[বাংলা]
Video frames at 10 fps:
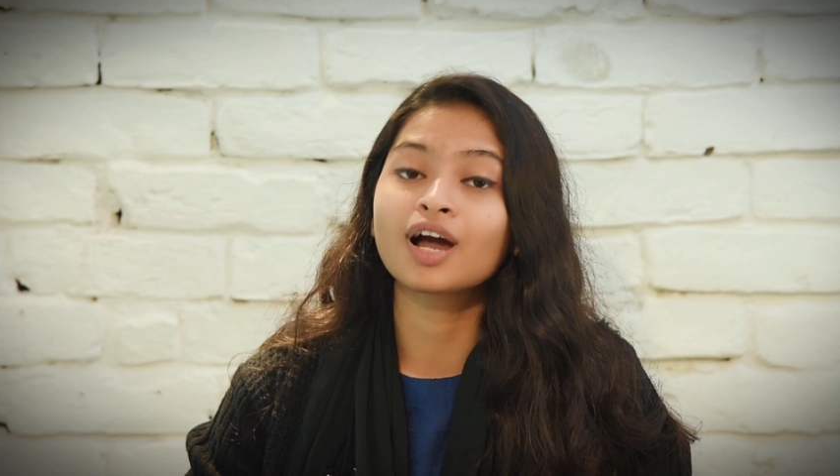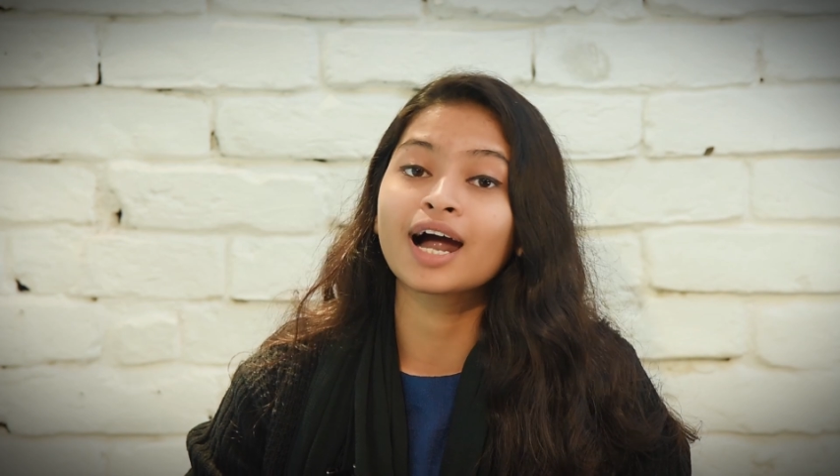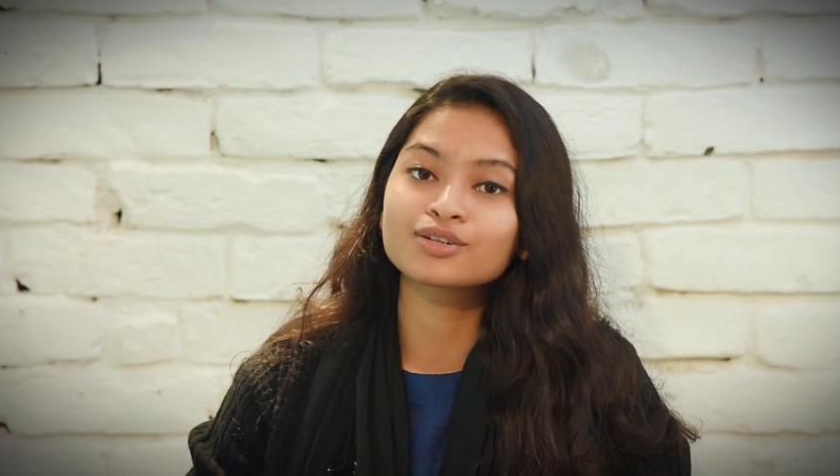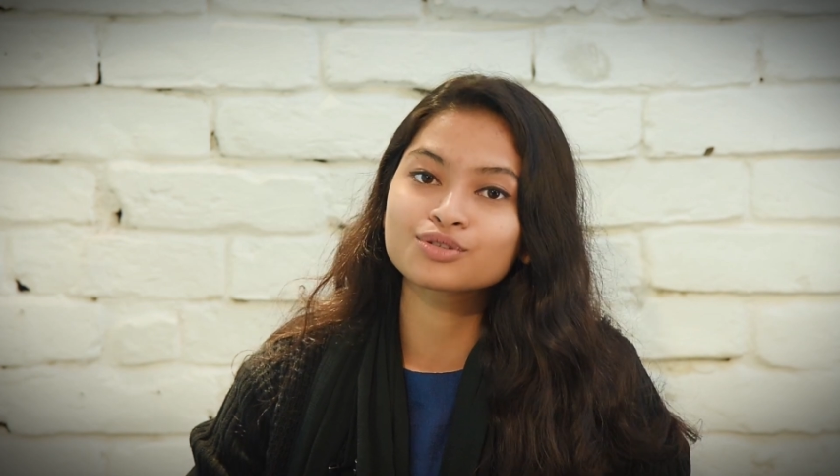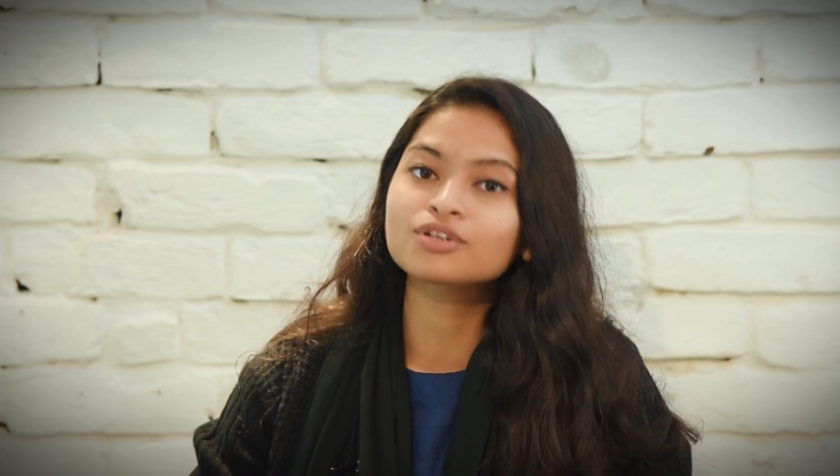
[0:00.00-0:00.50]

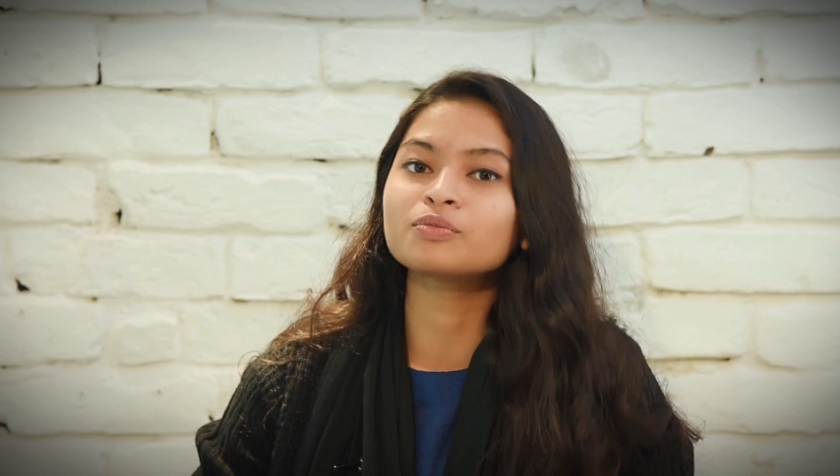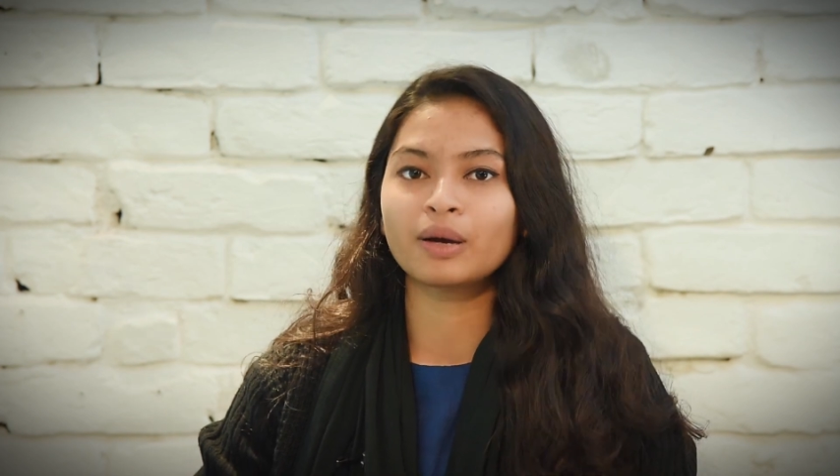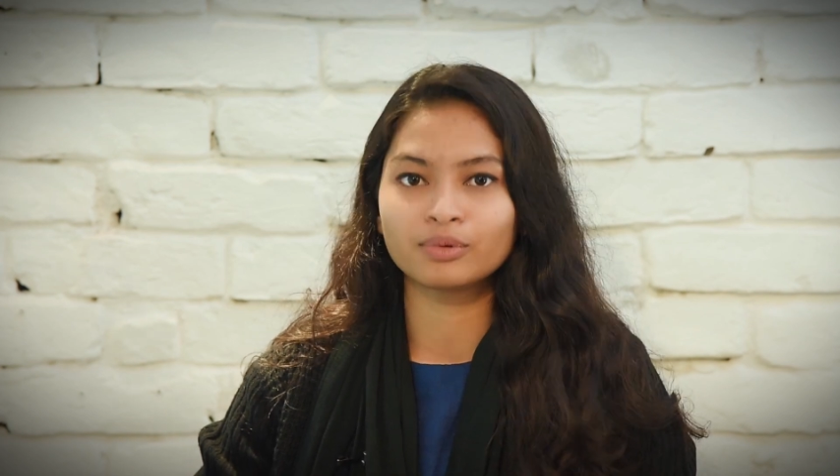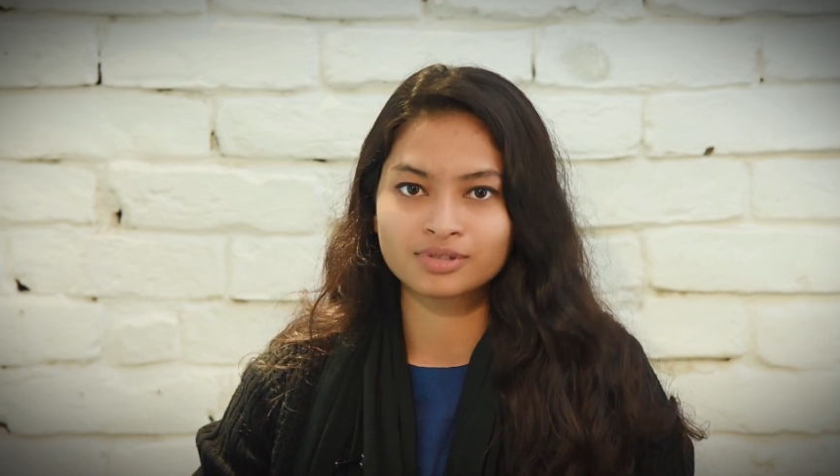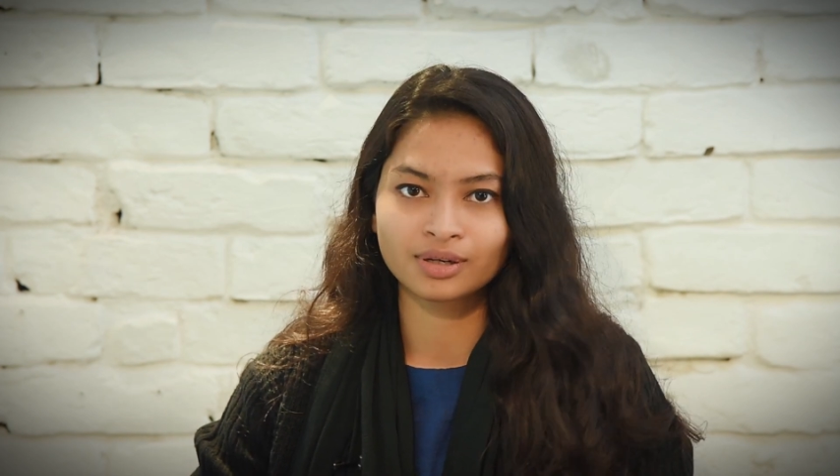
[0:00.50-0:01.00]
কার্যকর
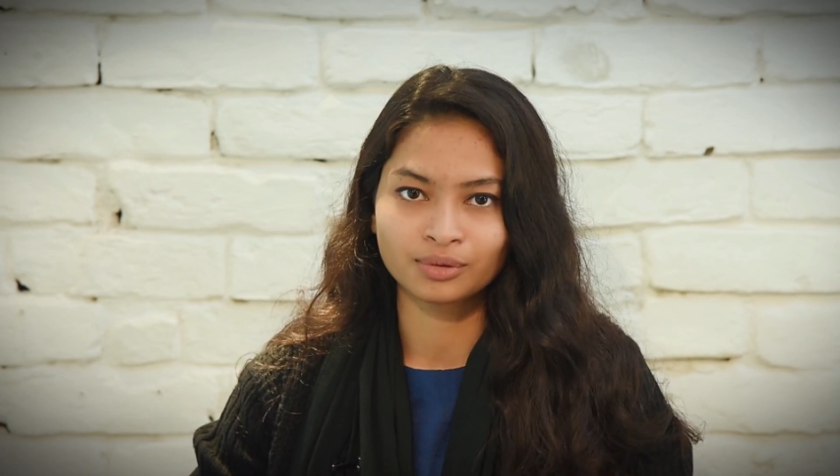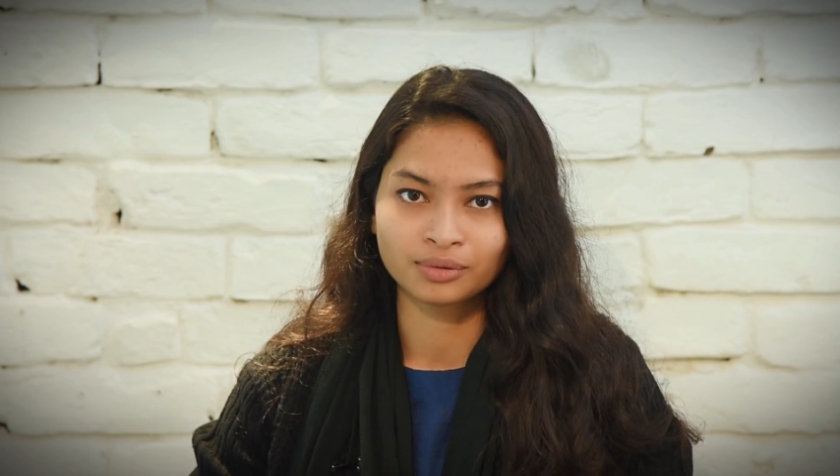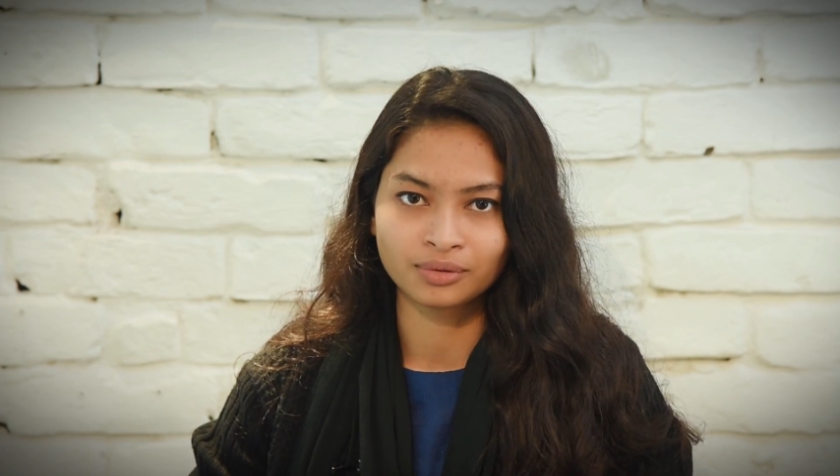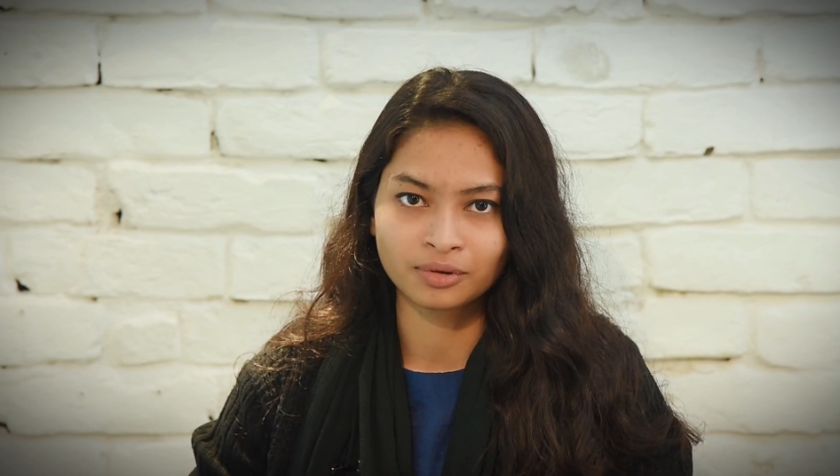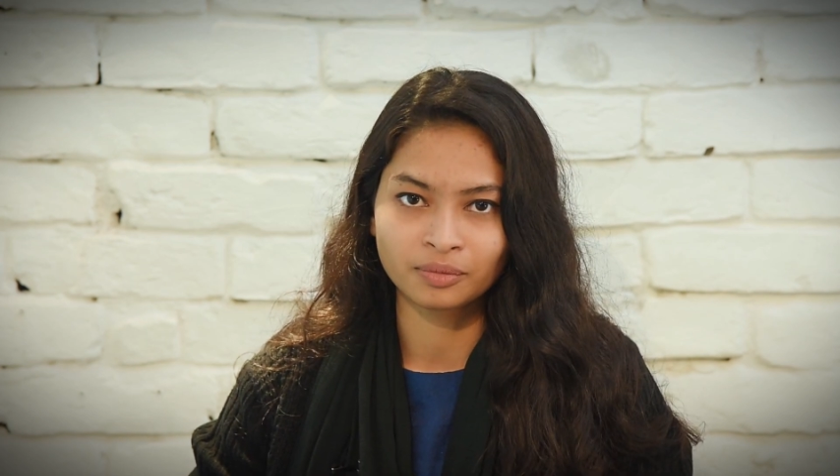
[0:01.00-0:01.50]
ব্যবস্থা
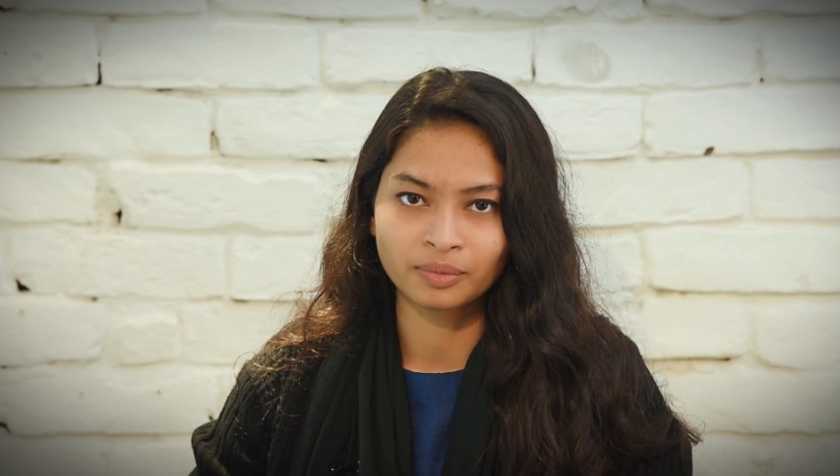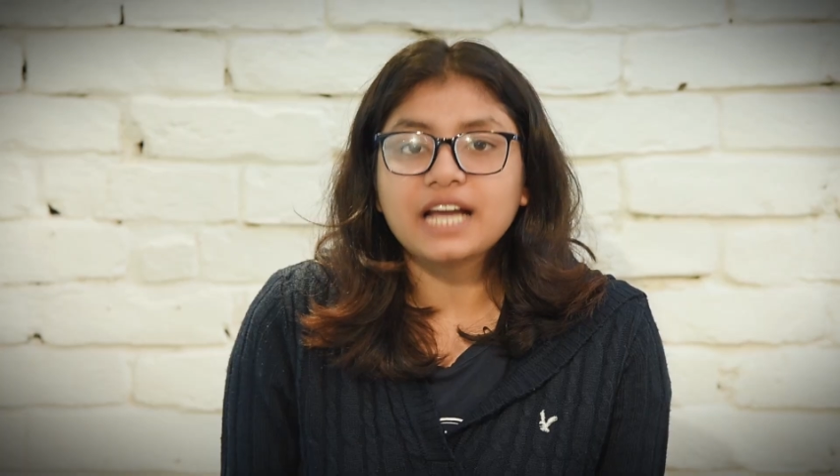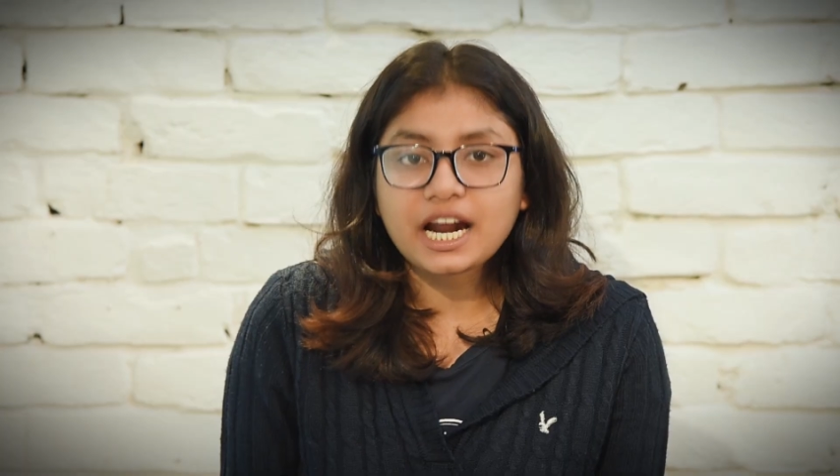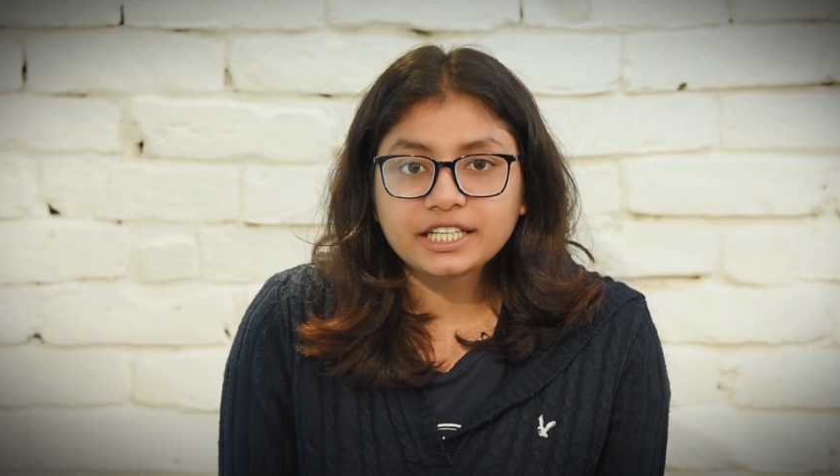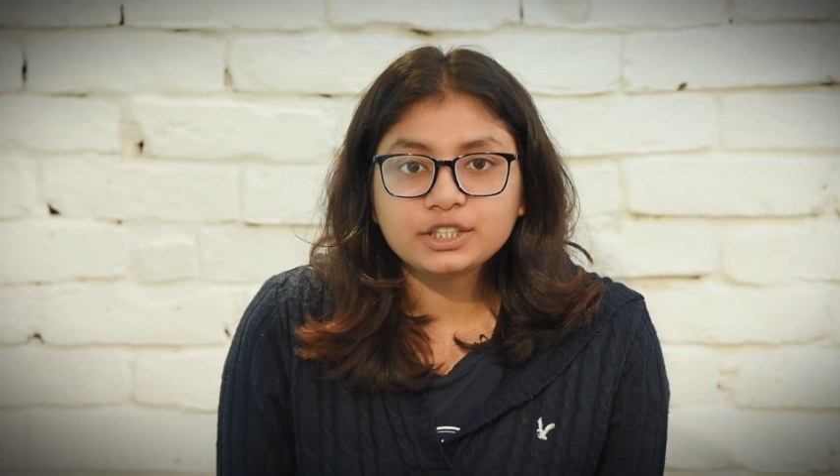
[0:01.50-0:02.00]
গ্রহণ করবে
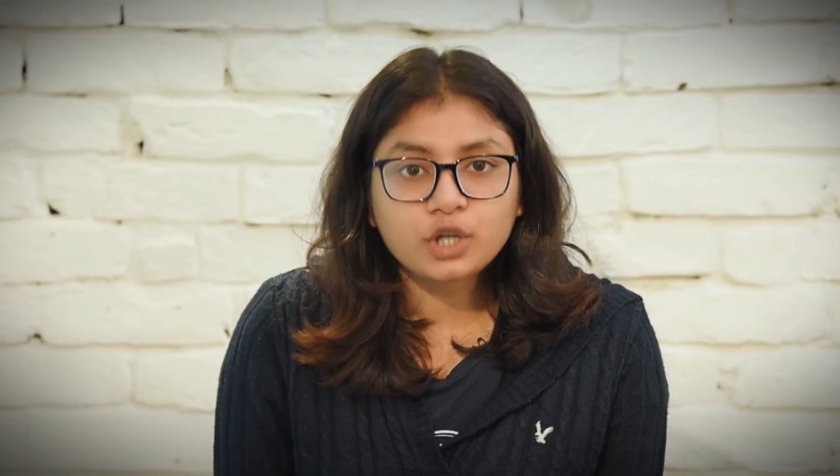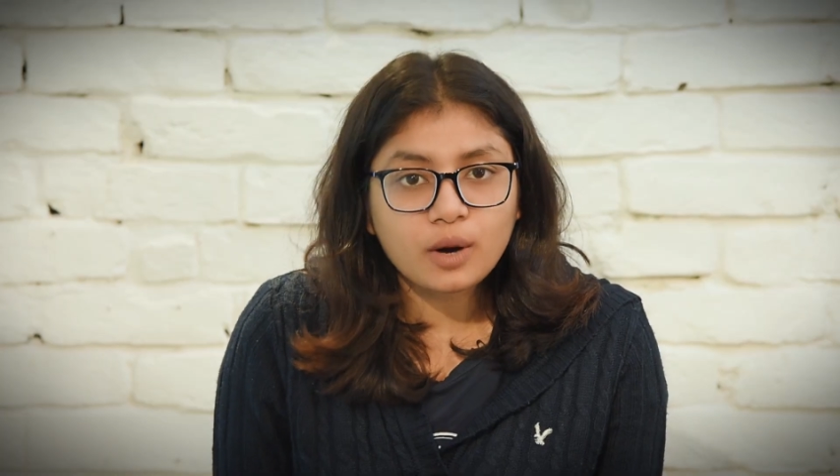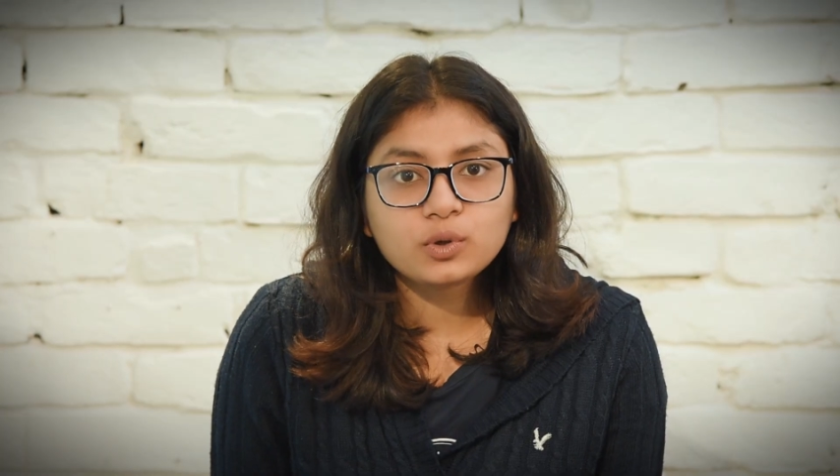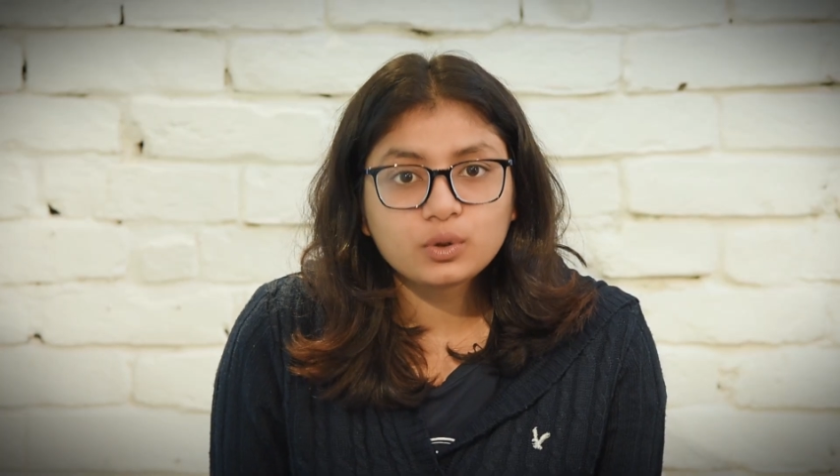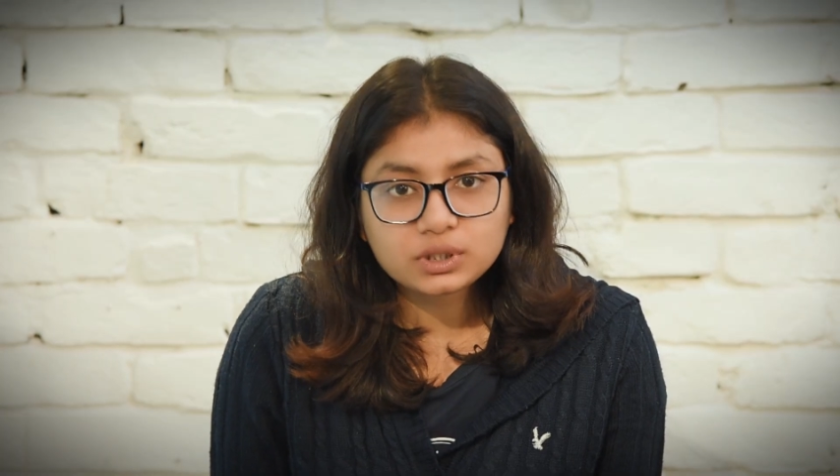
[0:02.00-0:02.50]
নারী সম